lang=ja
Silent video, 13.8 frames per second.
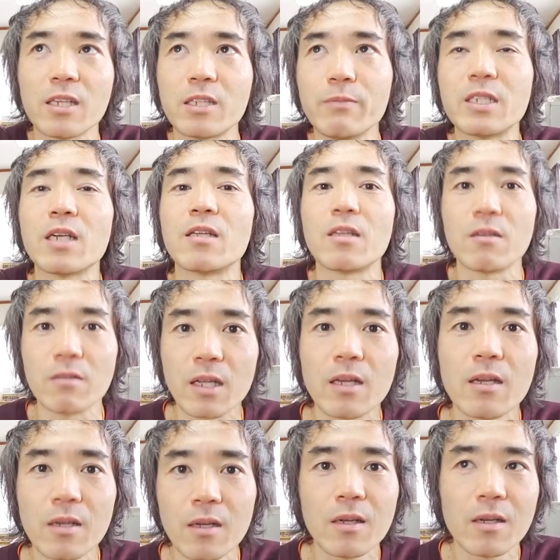テン閉めちゃってるね、
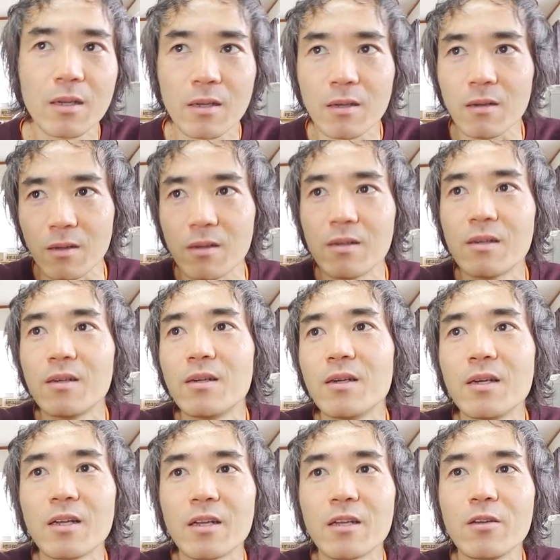う
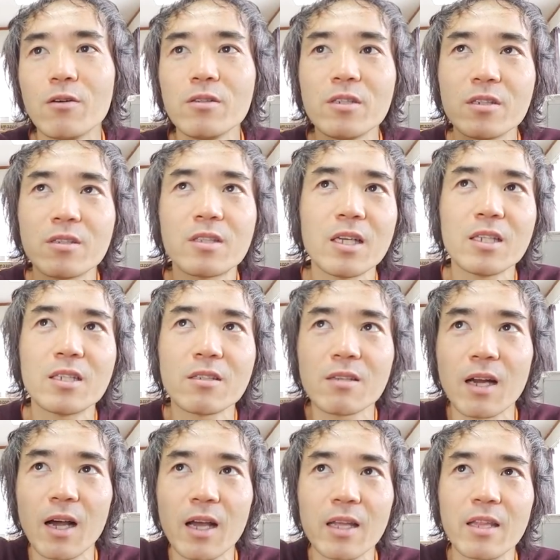ん、4 0ンチぐ
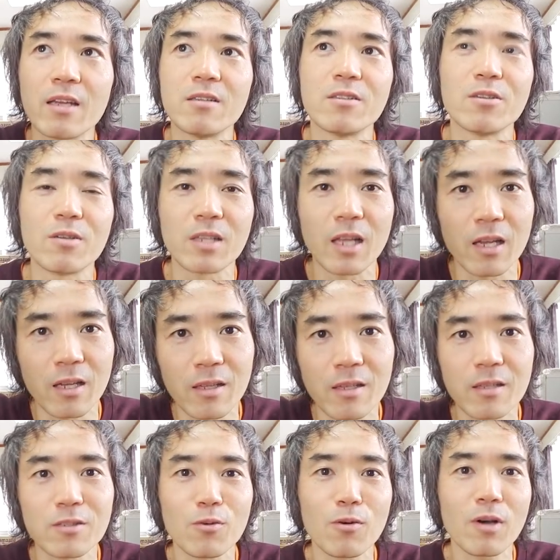らい開けてる状態
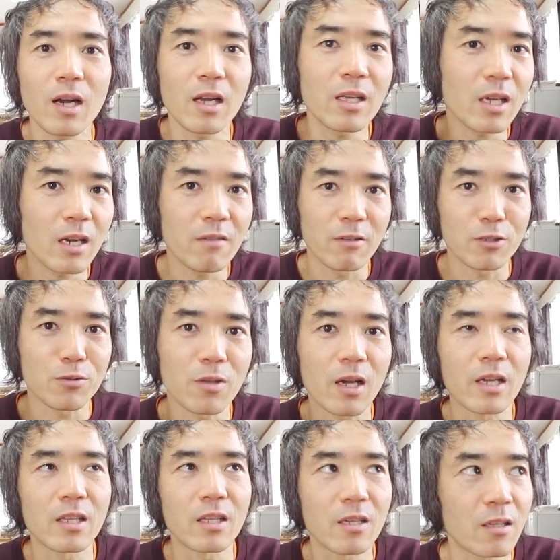そこから光はちょっと
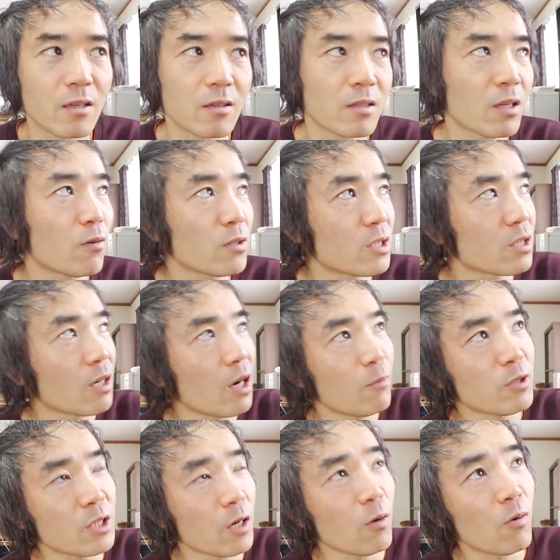入ってきてるでこっち側
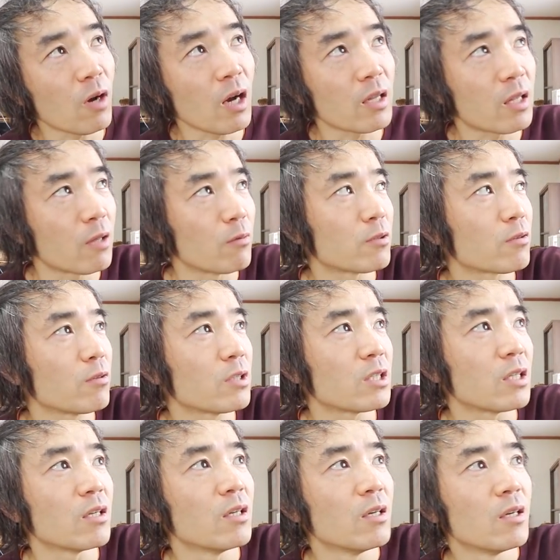も遮光カーテンを少
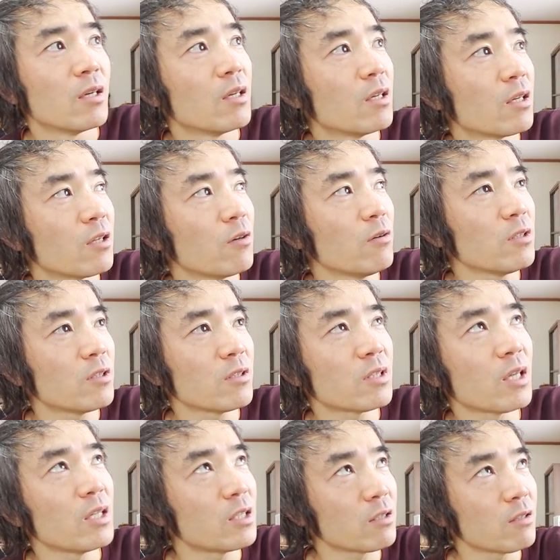し4
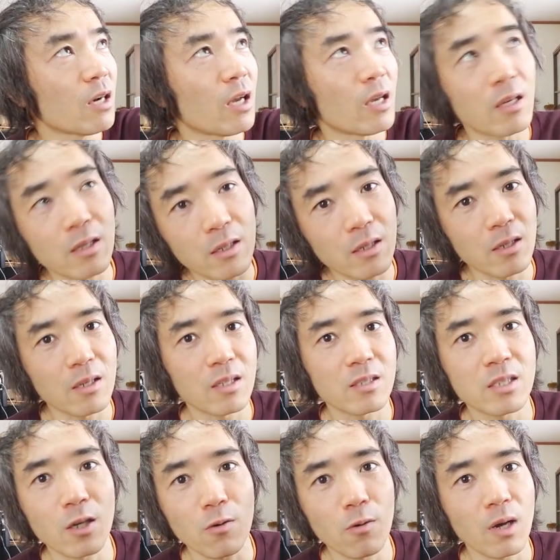0ンチぐらい
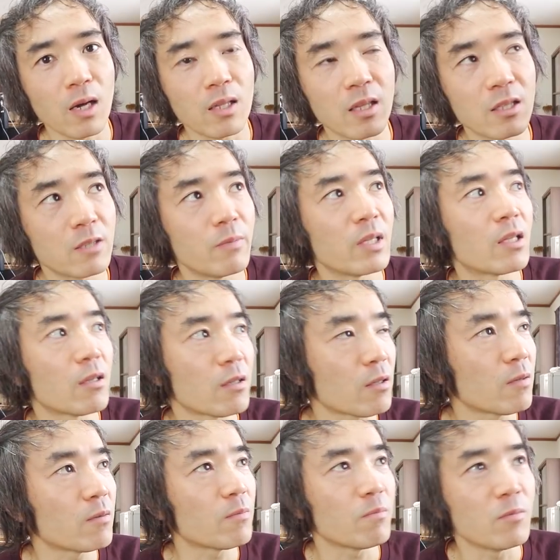遮光カーテン閉めてる
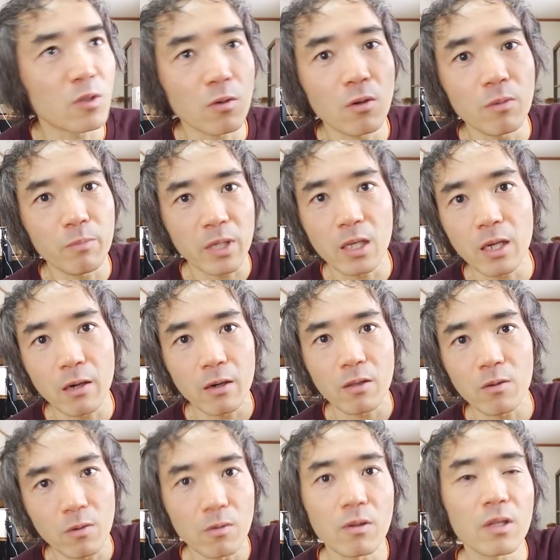向こう右側
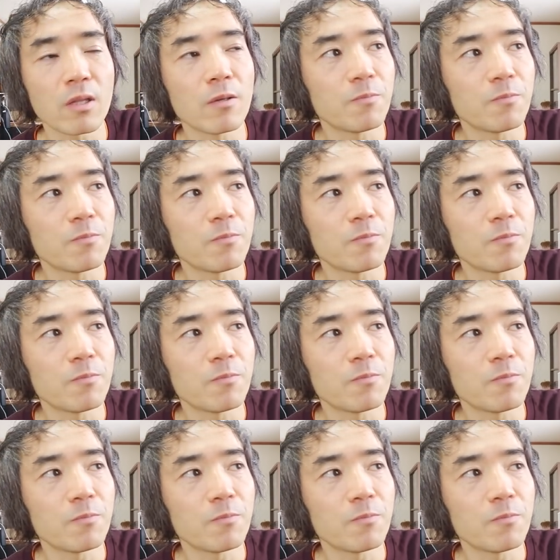の方ね